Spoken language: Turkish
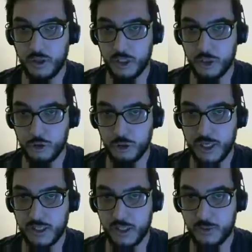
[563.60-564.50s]
İkinci
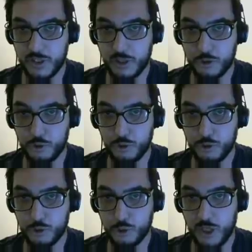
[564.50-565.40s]
olarak neyimizi
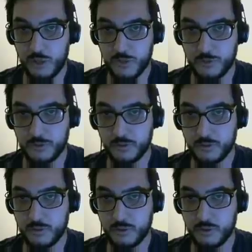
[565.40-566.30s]
geliştiriyoruz? E'mizi mi?
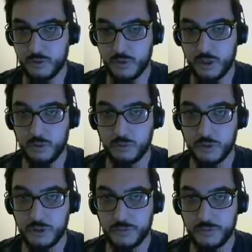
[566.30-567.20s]
E'yi.
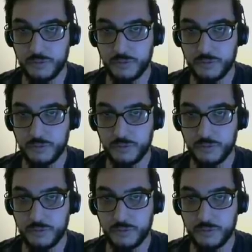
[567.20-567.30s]
Tamamdır.